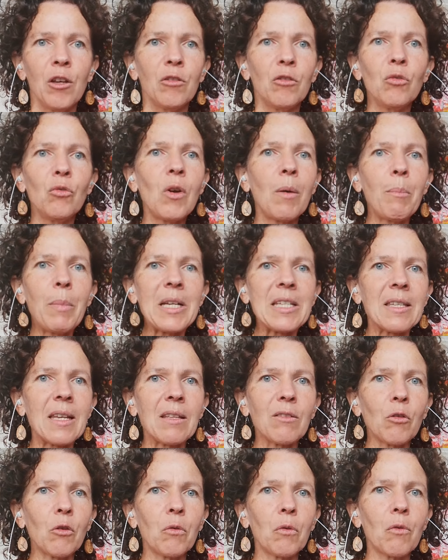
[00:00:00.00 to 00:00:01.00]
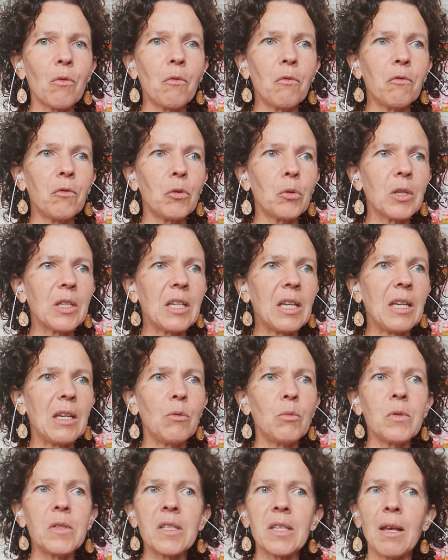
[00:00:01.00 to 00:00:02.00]
ne doit pas être
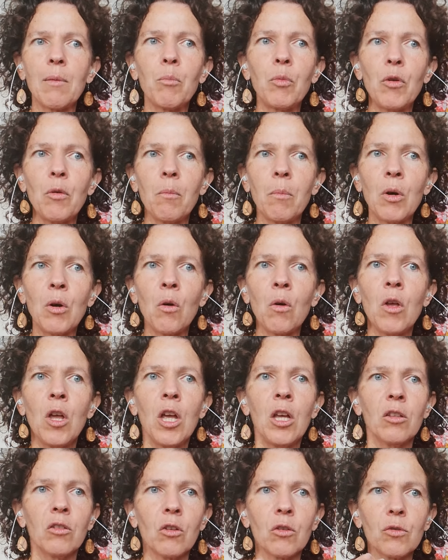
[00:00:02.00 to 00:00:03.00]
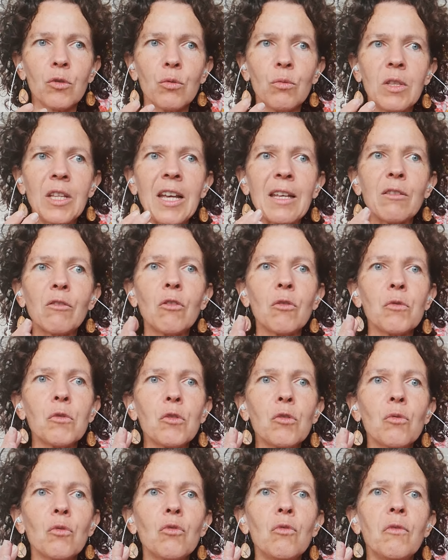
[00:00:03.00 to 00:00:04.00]
convoqué ou simplement dans une
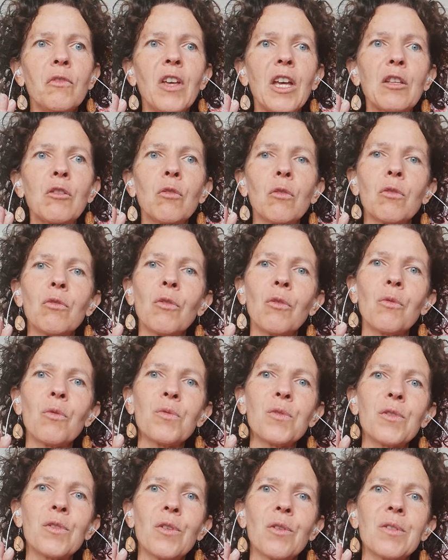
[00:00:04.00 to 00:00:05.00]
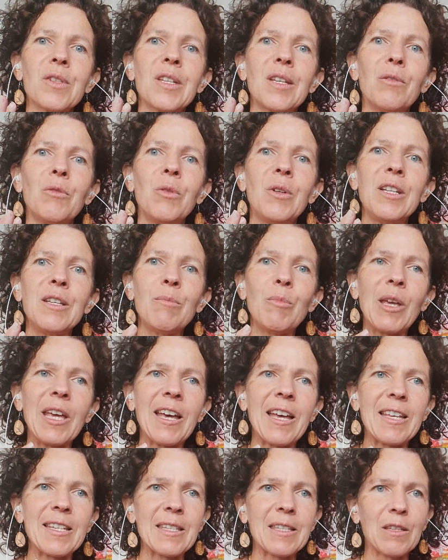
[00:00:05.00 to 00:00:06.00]
intention d'ouverture de conscience et de
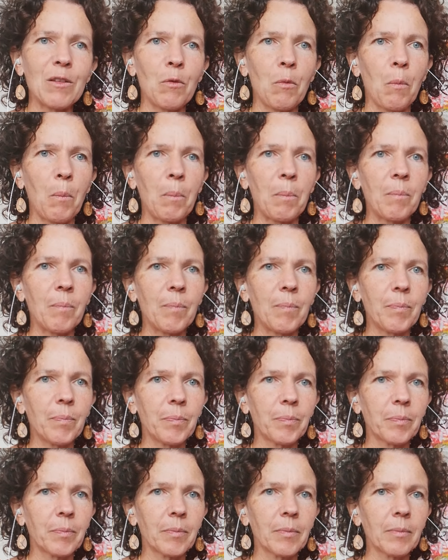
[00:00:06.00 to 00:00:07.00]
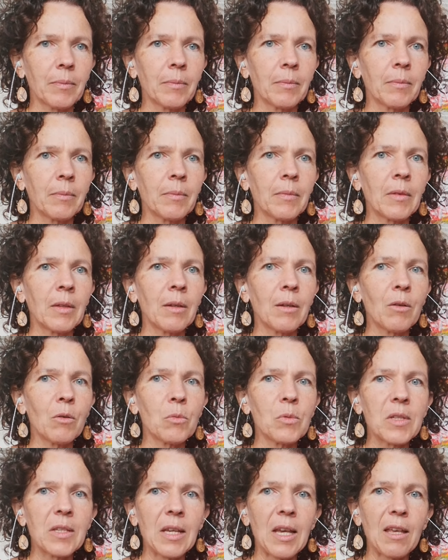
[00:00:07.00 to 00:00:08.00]
libération.
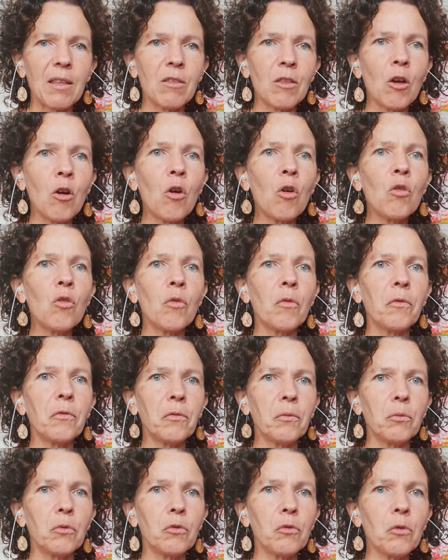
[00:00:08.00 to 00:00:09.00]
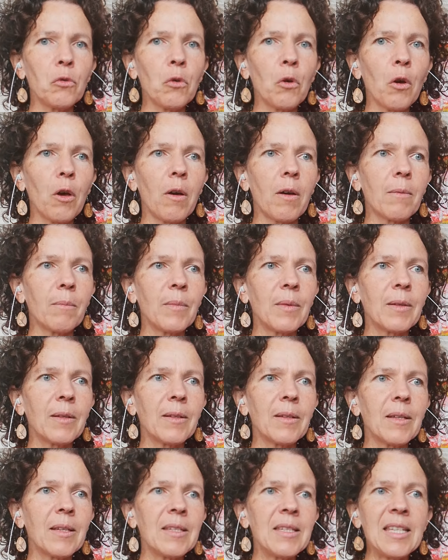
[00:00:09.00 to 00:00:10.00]
Concernant le futur,
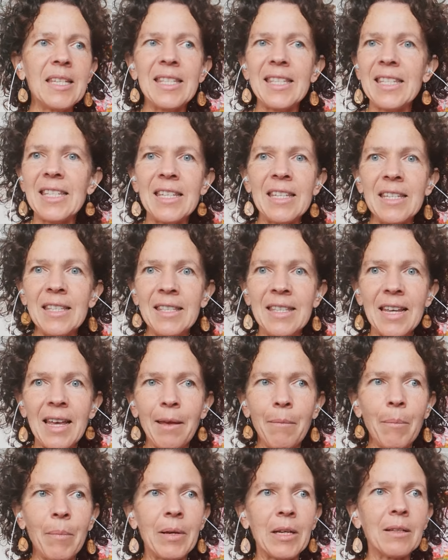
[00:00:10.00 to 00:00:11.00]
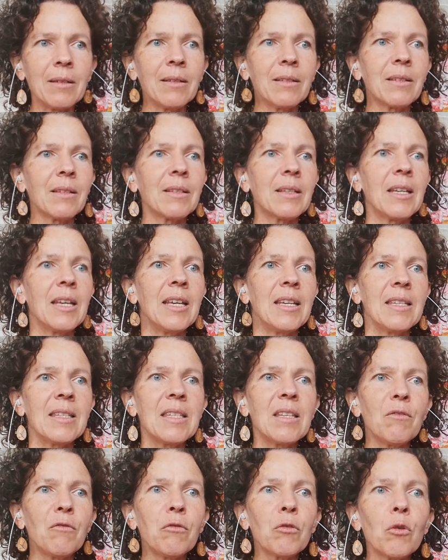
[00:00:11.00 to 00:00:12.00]
c'est idem.
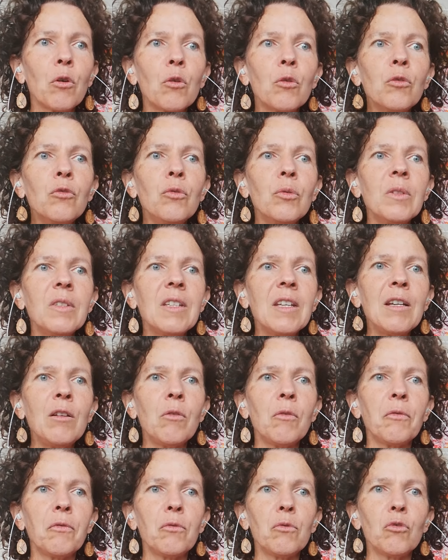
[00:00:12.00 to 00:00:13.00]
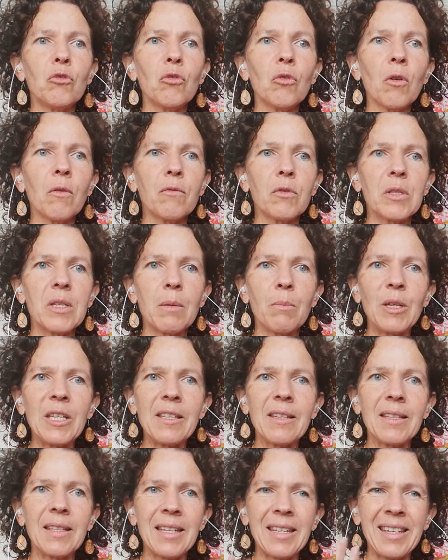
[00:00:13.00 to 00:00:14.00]
Si vous redoutez le futur, vous
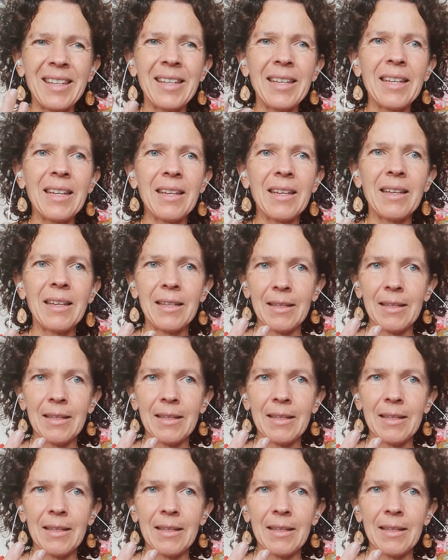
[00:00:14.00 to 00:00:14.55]
émettez